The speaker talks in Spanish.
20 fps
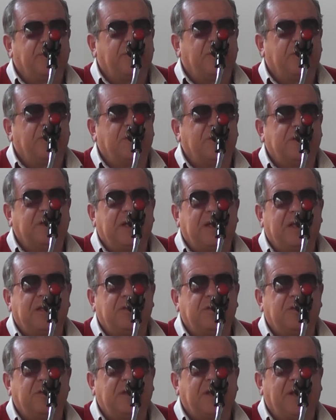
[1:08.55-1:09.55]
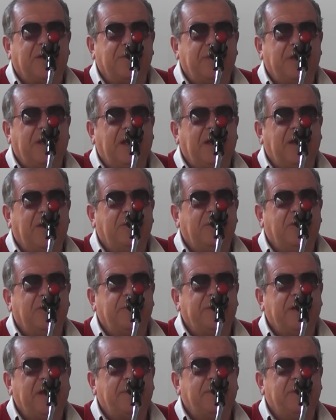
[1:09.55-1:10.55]
Por lo tanto, también le
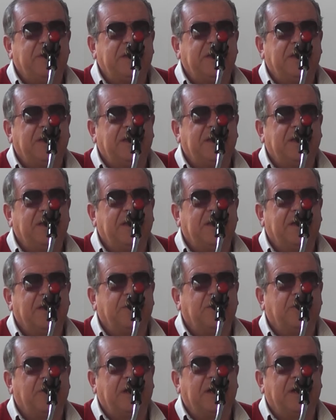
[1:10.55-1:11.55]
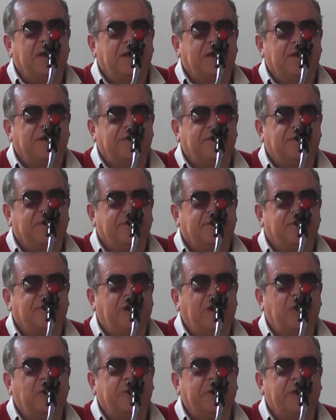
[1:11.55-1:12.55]
vamos a pedir al presidente o,
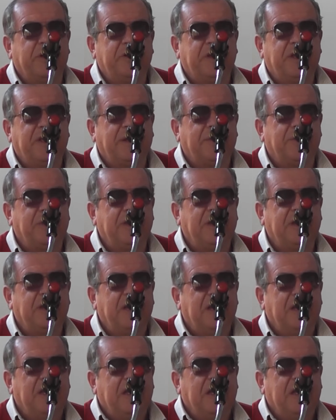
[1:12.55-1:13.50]
al gobierno directamente